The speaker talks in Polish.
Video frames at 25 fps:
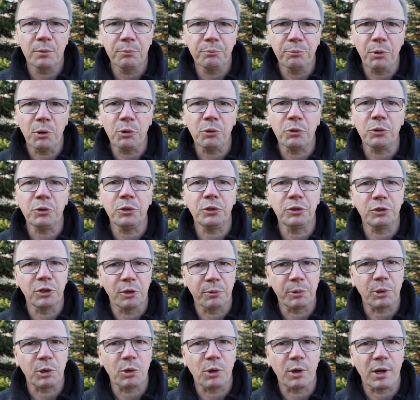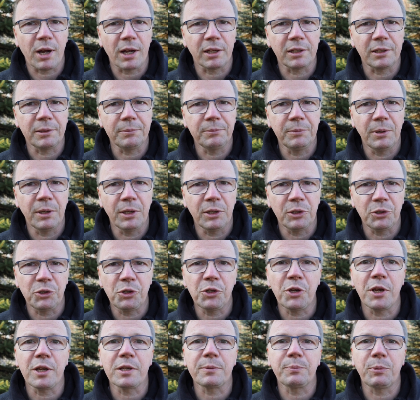Pokój i dobro, kochani.
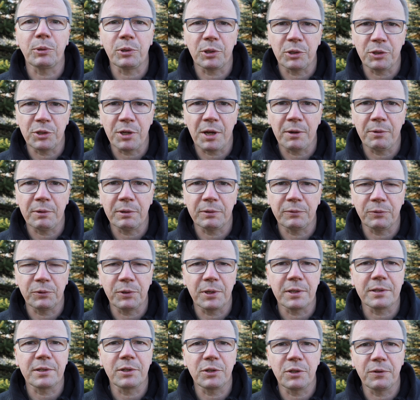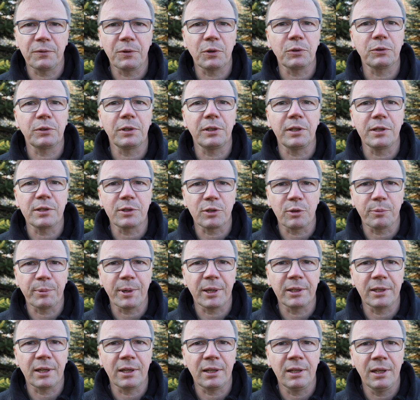Dzisiaj jest poniedziałek, 29
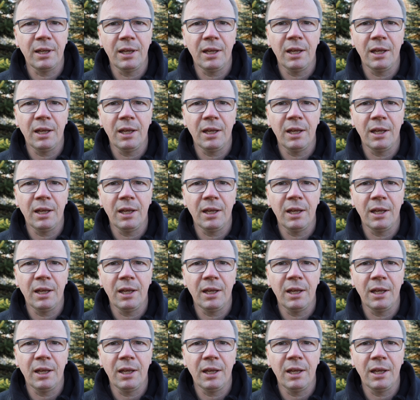listopada.